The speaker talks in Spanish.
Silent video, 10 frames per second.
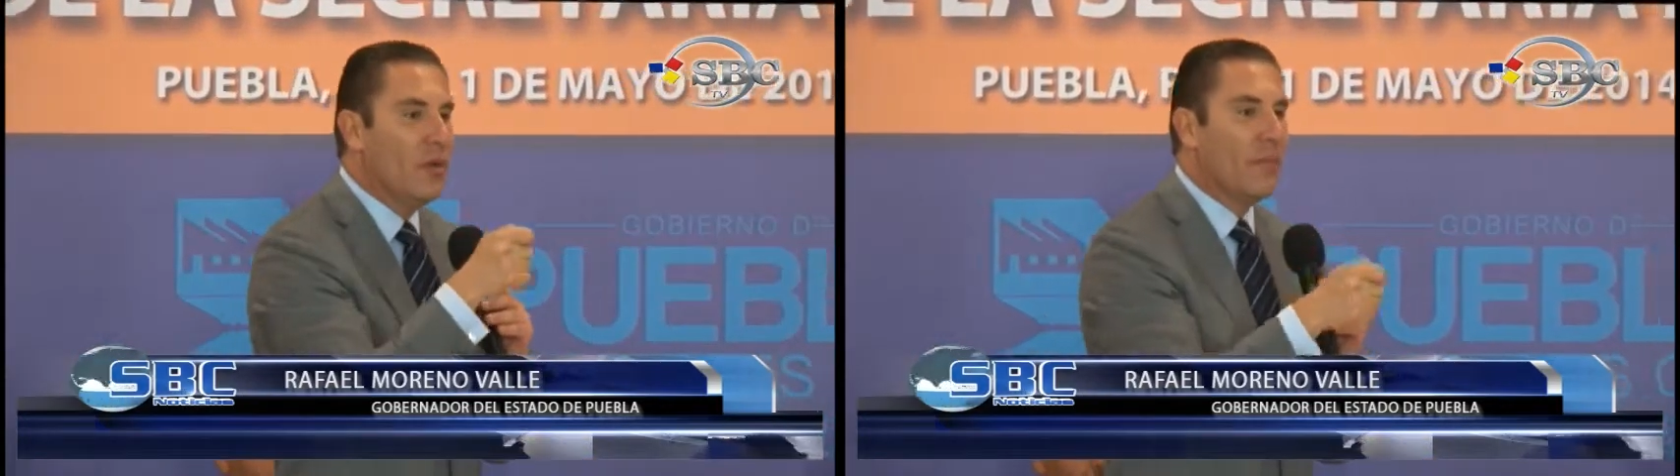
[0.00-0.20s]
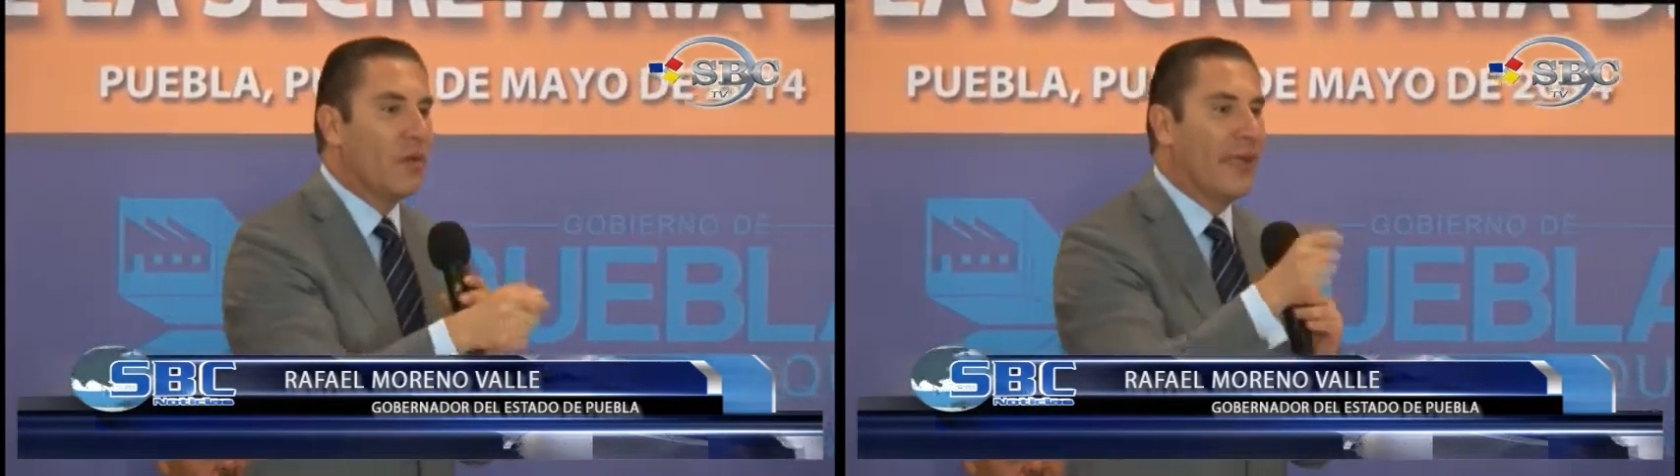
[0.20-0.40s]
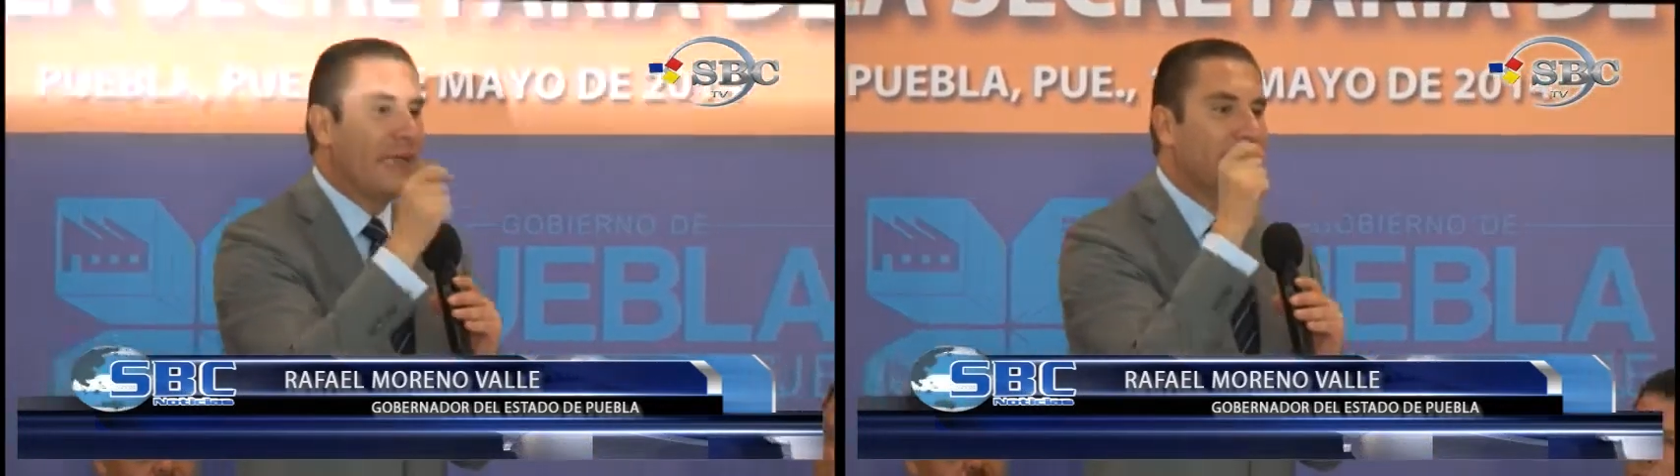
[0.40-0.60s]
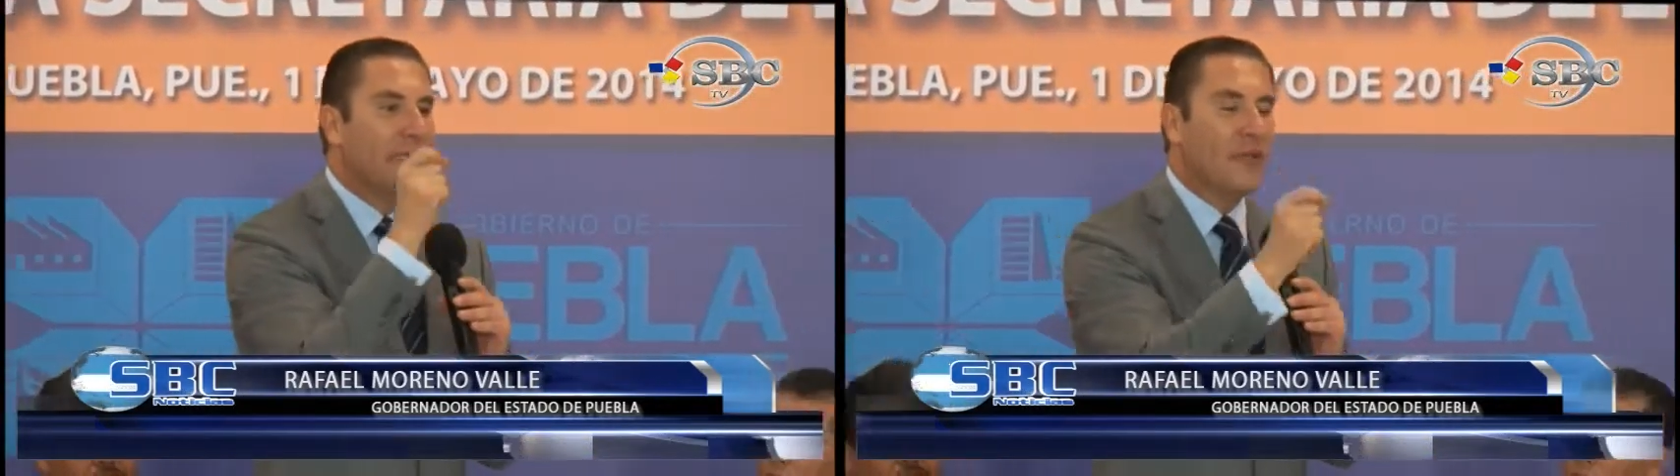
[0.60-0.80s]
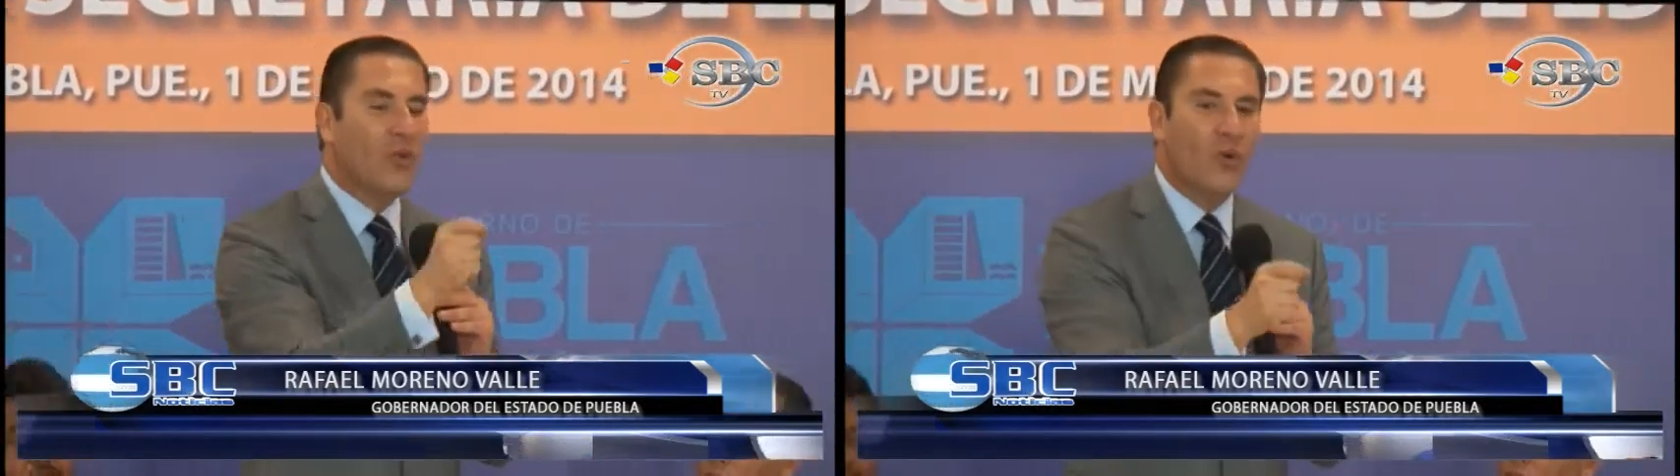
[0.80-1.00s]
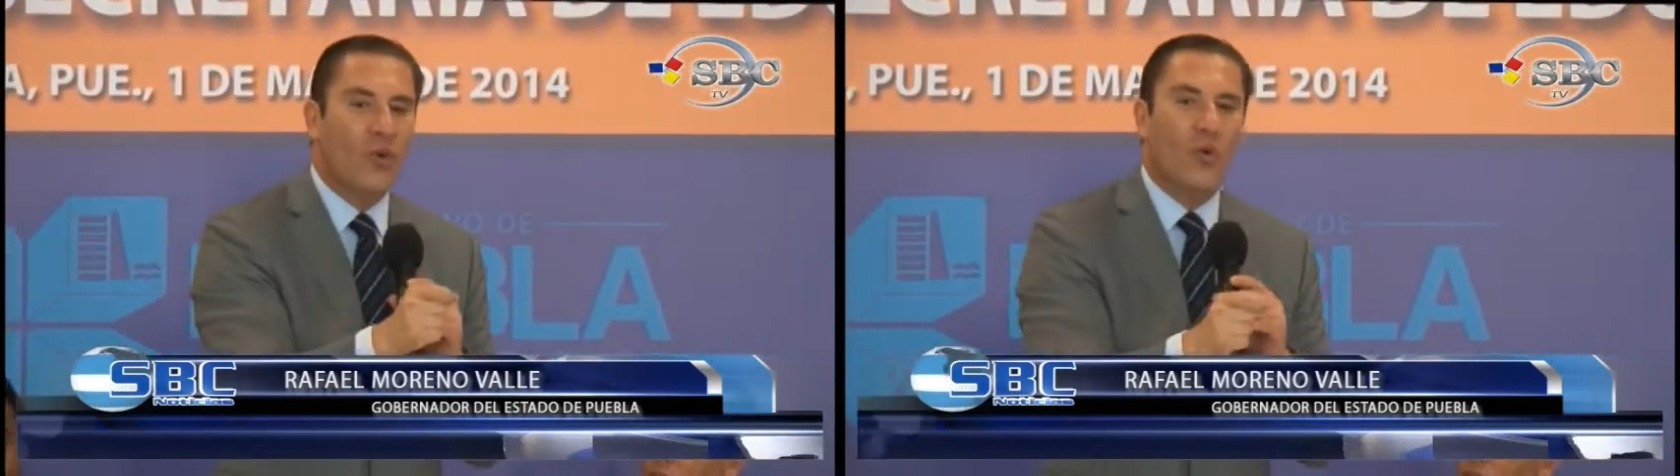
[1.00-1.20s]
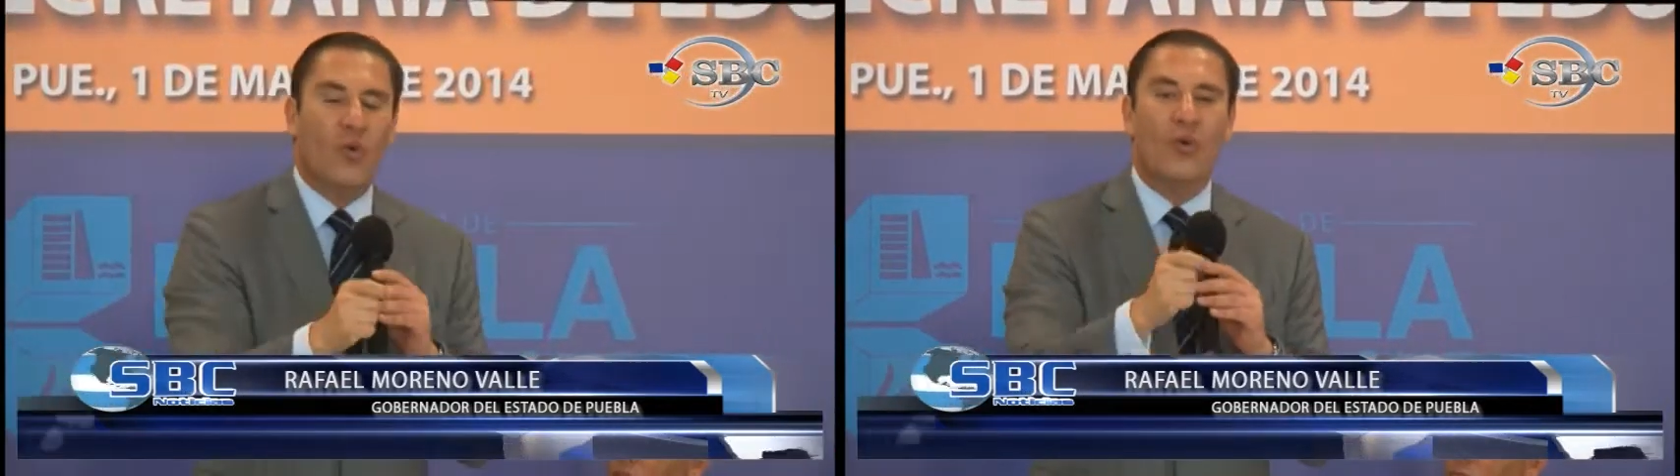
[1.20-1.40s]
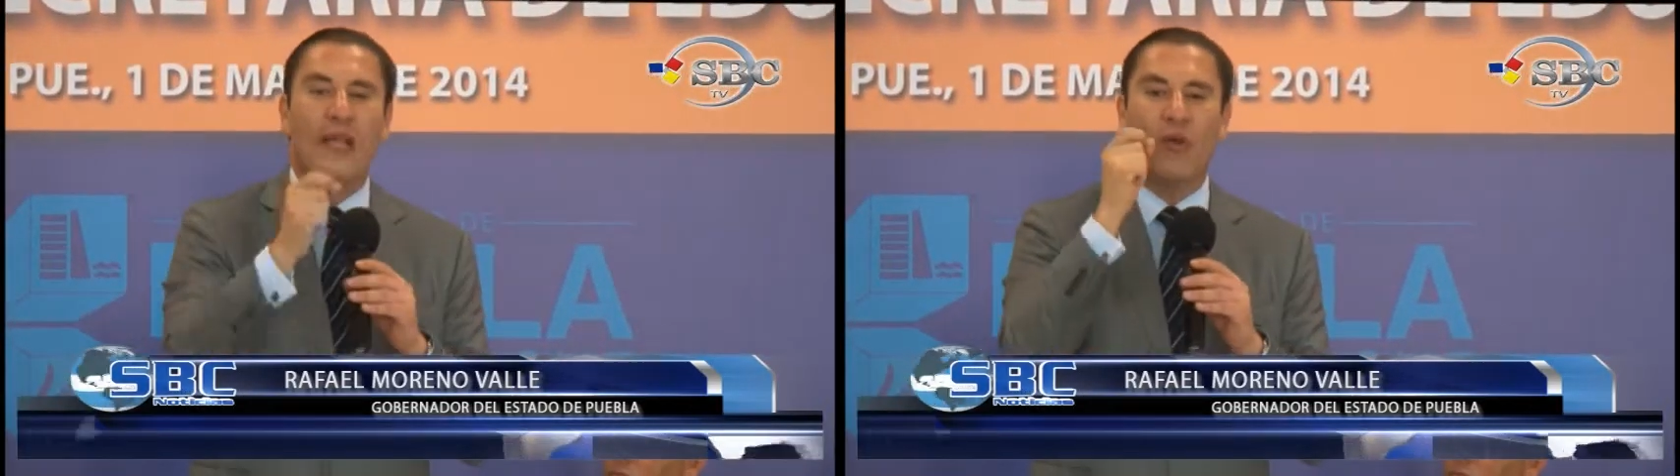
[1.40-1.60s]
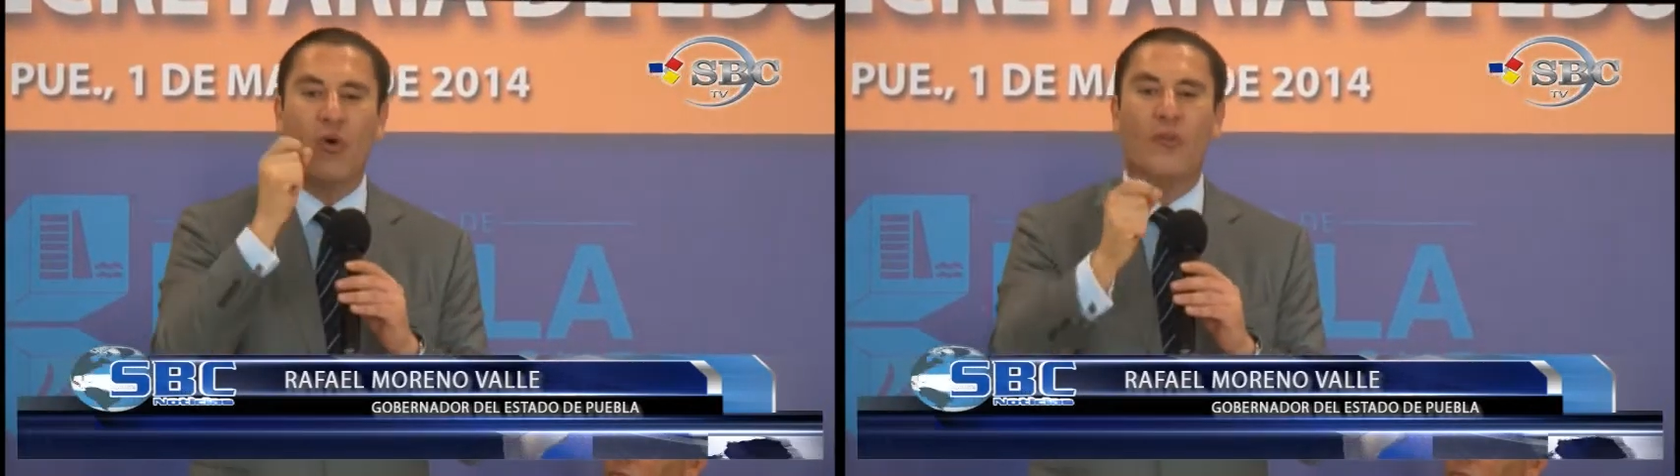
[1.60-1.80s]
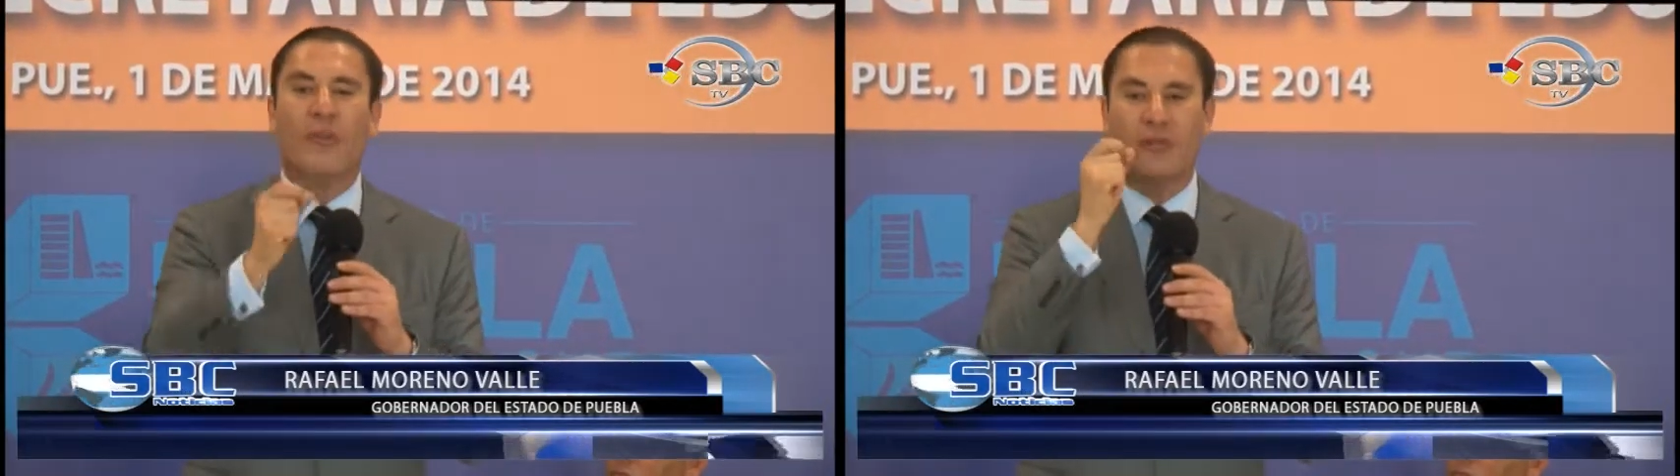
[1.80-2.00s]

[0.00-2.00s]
porque ha sido un enorme